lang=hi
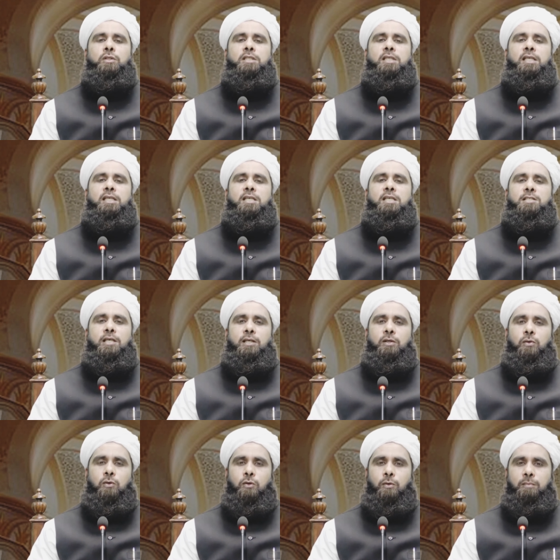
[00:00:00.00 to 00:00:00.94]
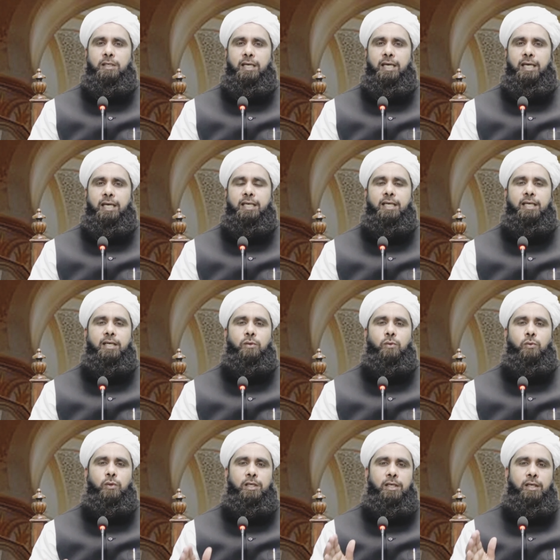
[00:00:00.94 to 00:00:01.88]
उसके लिए शरी हुक्म यह है कि अगर
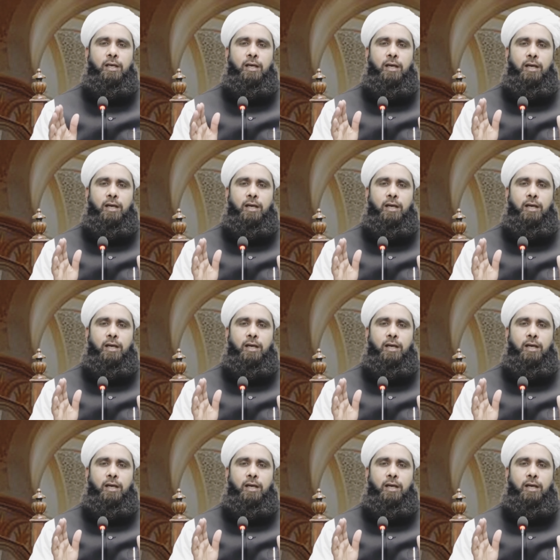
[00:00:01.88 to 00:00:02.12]
कोई